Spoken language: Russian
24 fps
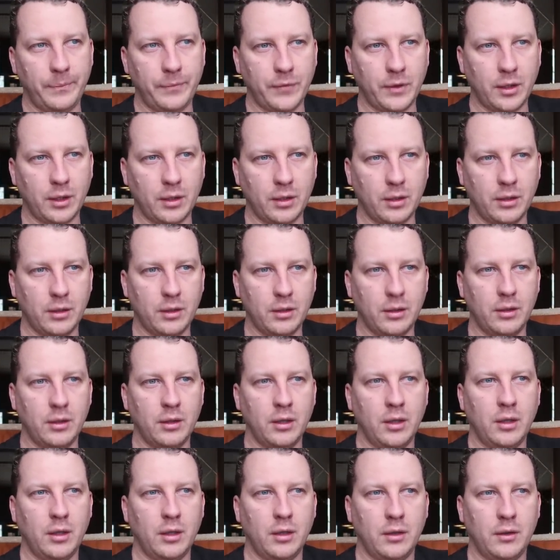Э,
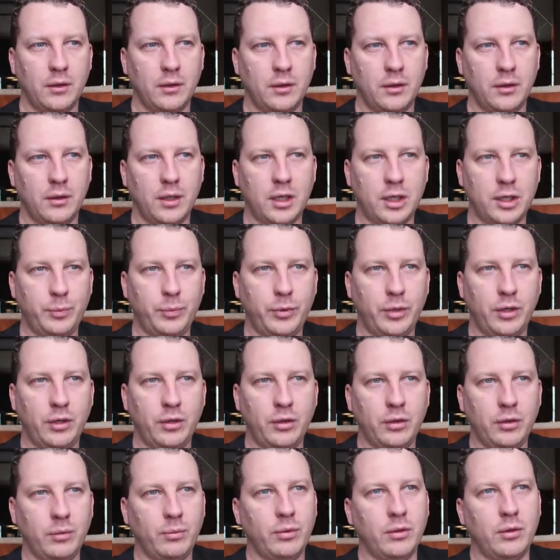наш
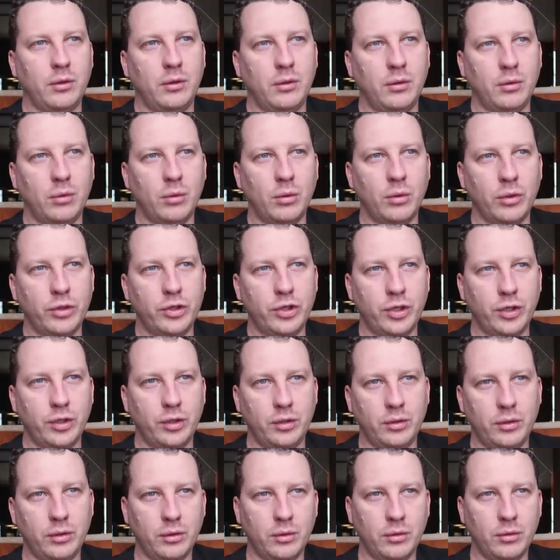перелет был
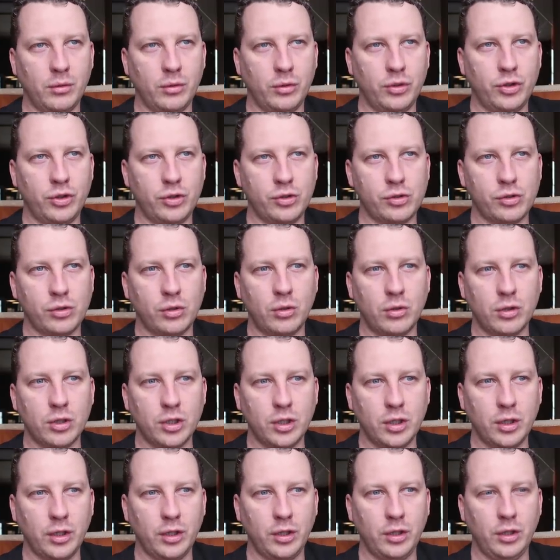очень, очень
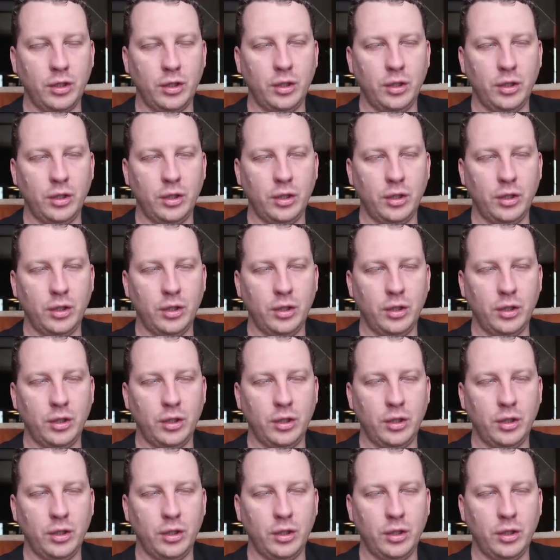сложный.